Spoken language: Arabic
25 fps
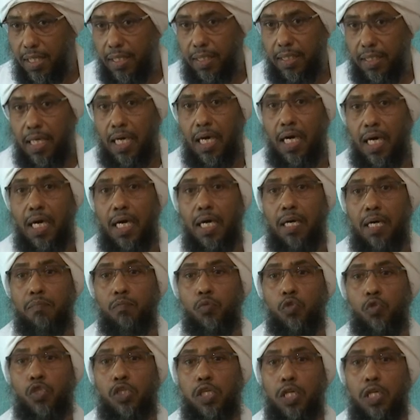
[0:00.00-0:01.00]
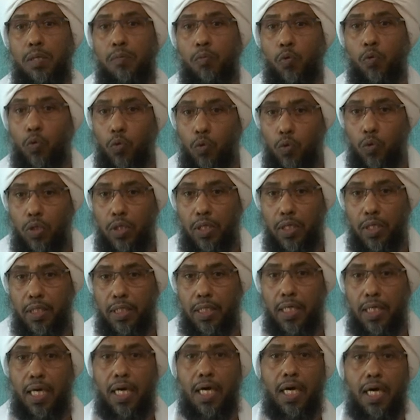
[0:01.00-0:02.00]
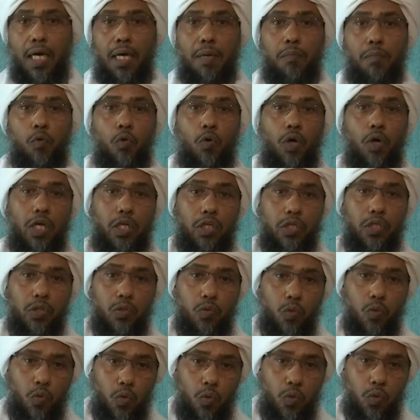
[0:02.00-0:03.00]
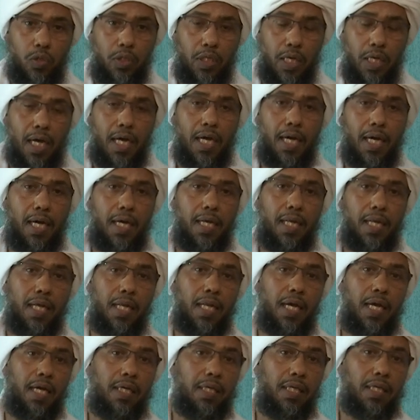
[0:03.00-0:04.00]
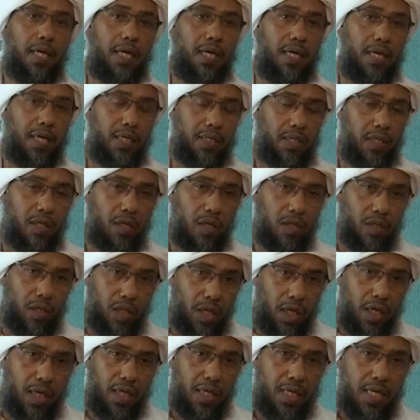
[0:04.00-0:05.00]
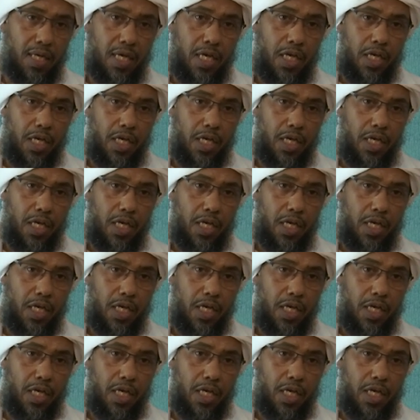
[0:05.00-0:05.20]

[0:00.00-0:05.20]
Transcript: يا مسلمون يا موحدون يا أهل لا إله إلا الله